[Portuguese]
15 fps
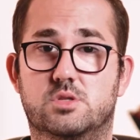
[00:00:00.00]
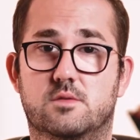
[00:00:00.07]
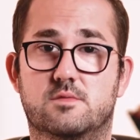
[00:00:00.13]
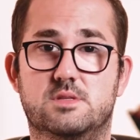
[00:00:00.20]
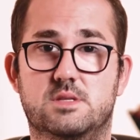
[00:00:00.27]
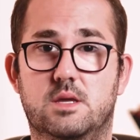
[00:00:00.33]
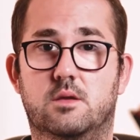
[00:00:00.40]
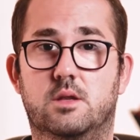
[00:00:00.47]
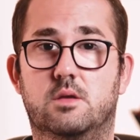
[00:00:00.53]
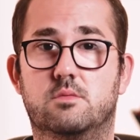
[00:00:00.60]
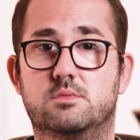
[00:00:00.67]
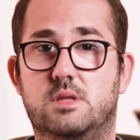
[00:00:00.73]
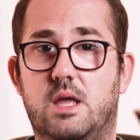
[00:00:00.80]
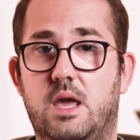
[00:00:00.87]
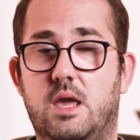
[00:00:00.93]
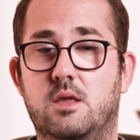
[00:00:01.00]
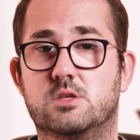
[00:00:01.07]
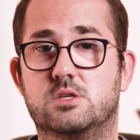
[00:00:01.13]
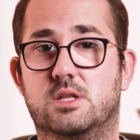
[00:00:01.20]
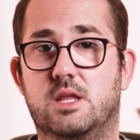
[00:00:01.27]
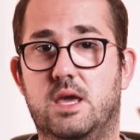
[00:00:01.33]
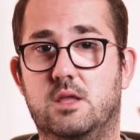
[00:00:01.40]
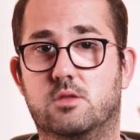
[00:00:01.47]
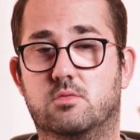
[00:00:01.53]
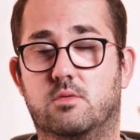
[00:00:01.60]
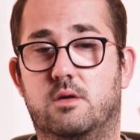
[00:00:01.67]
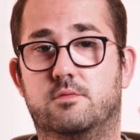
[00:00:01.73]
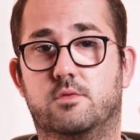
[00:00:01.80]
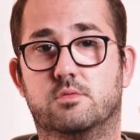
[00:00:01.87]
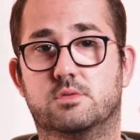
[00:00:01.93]
O seu vizinho não tem direito
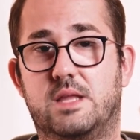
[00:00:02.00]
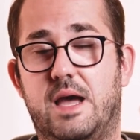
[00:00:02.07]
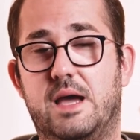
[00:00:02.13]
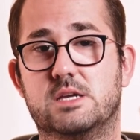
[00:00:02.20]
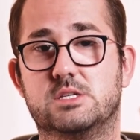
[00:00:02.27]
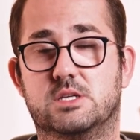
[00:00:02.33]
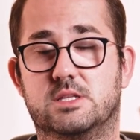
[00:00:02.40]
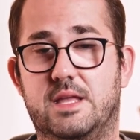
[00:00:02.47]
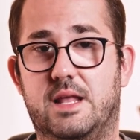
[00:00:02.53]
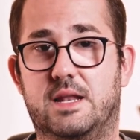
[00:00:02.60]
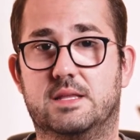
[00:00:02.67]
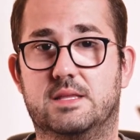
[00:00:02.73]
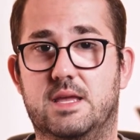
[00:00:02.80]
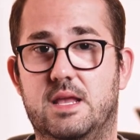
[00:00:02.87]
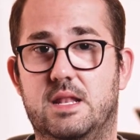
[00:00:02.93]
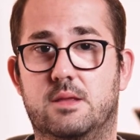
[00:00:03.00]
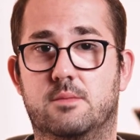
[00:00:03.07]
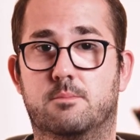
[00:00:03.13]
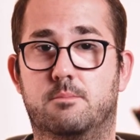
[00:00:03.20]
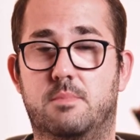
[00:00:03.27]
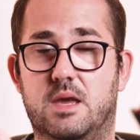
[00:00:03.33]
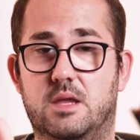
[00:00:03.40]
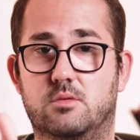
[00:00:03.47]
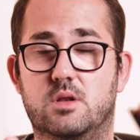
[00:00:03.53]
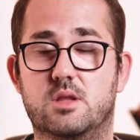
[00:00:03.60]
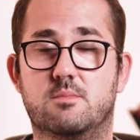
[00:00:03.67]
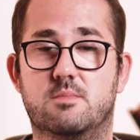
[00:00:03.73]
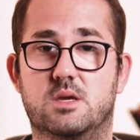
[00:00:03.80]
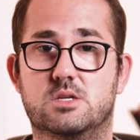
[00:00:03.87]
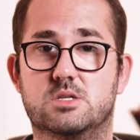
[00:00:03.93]
a voltar a janela dele bem no
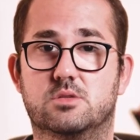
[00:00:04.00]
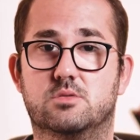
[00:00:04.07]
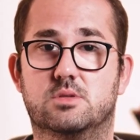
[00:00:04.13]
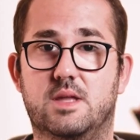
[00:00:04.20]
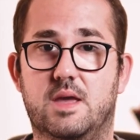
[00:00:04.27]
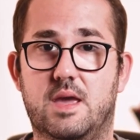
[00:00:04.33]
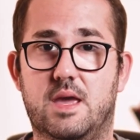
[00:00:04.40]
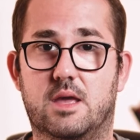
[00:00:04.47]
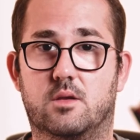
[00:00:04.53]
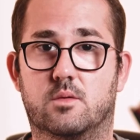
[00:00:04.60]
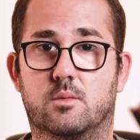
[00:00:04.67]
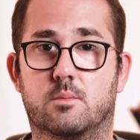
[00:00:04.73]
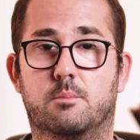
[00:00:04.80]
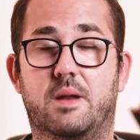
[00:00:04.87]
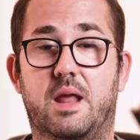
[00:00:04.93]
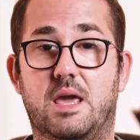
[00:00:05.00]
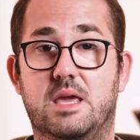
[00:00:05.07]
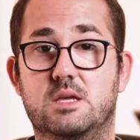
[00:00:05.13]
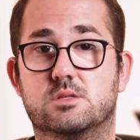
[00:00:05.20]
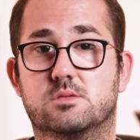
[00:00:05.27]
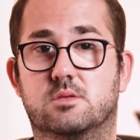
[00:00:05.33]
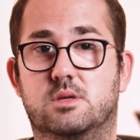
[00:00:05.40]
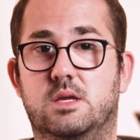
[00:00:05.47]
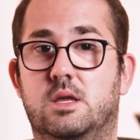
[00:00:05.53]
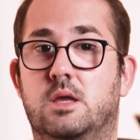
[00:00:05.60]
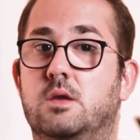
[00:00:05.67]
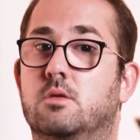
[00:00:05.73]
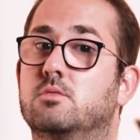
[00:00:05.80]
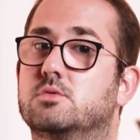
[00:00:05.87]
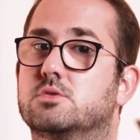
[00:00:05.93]
limite do terreno. Para isso que
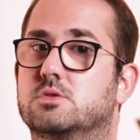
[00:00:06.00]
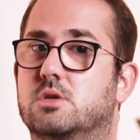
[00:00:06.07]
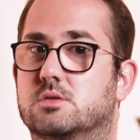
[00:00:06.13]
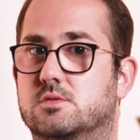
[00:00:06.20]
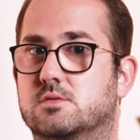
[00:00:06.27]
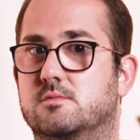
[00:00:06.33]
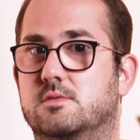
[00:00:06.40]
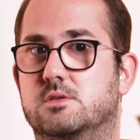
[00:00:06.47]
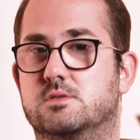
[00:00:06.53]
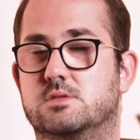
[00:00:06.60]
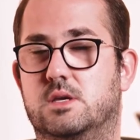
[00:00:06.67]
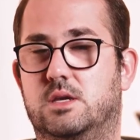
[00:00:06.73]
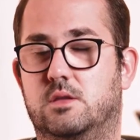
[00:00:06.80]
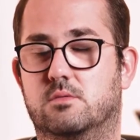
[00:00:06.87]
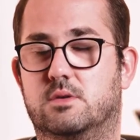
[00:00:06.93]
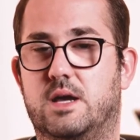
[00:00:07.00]
em um dos nossos vídeos aqui do